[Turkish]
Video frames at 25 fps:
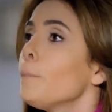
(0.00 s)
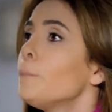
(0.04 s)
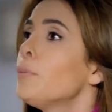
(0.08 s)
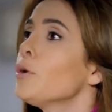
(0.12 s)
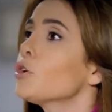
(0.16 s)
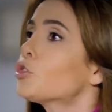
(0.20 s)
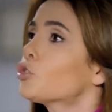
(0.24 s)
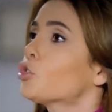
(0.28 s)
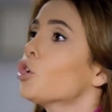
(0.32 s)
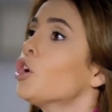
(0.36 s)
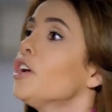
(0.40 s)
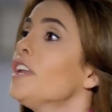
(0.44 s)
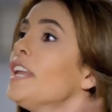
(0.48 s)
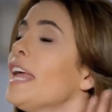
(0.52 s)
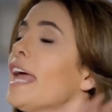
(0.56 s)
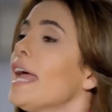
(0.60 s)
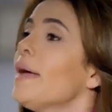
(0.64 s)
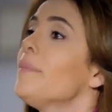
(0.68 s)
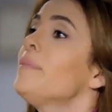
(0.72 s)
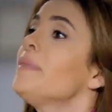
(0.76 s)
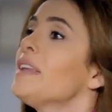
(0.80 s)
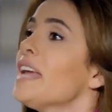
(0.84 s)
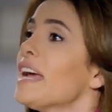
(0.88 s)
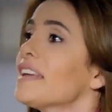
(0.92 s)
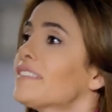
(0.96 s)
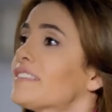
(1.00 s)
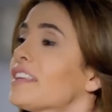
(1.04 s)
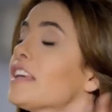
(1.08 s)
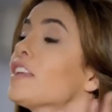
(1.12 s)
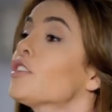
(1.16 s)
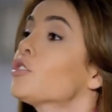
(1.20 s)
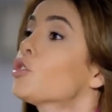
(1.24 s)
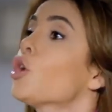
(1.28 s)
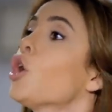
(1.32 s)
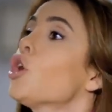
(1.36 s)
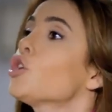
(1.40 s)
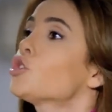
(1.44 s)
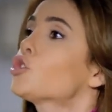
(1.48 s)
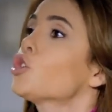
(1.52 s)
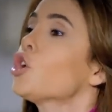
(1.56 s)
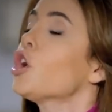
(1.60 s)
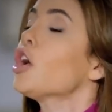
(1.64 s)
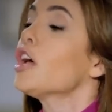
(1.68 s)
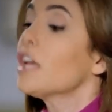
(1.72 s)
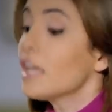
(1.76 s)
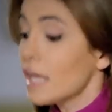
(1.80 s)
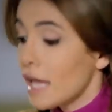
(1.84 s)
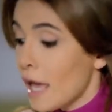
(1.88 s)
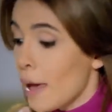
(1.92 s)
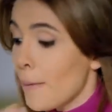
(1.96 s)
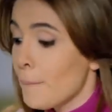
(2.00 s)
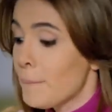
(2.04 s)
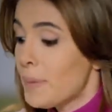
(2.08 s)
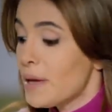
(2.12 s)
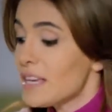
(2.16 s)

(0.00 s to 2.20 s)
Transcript: Bütün emniyetin gözü